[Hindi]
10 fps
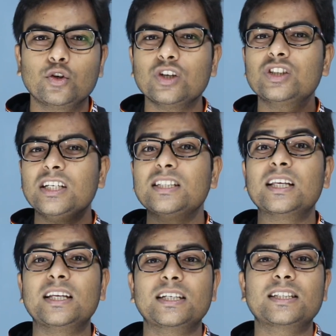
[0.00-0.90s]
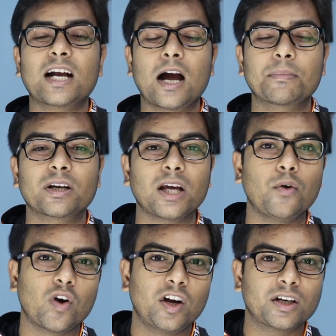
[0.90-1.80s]
तो कुछ इस तरीके से काम करता
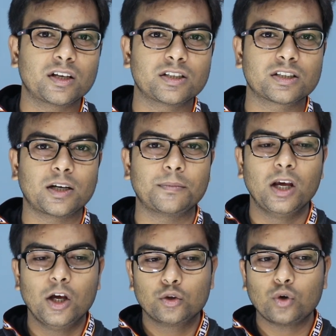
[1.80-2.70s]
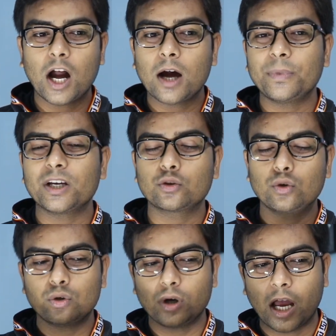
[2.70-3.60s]
है वॉलेट का सिस्टम तो आप एक
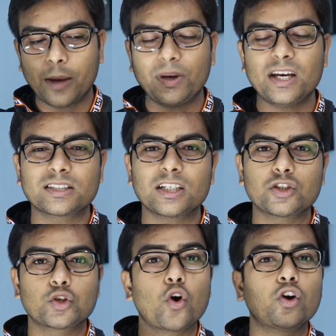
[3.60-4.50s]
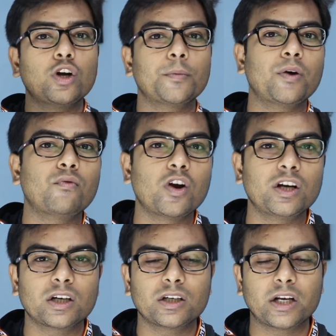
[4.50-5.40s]
तो एप्लीकेशन इंस्टॉल होने पर
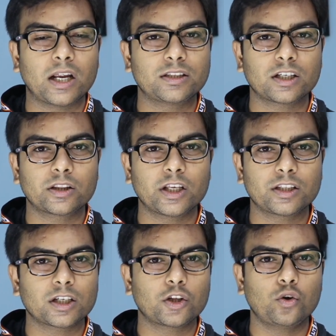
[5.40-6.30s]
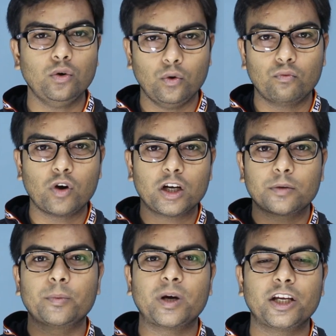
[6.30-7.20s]
वॉलेट डाल सक दे सकते हो
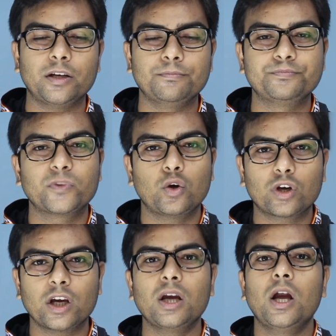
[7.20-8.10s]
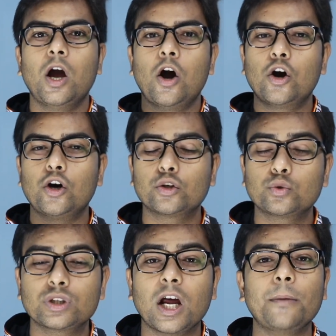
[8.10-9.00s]
वॉलेट में मनी ओके और
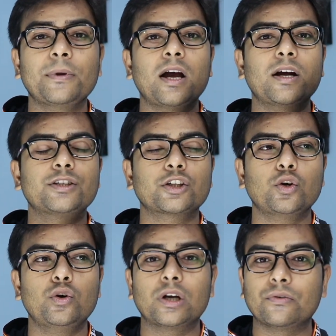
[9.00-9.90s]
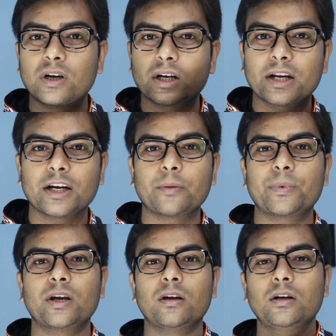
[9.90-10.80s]
दूसरा आप क्या कर सकते हो रेफर करने
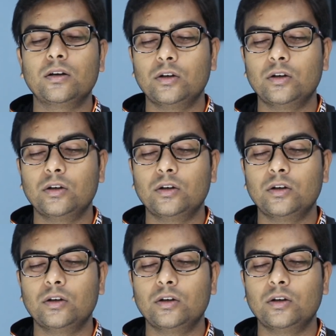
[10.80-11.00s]
पे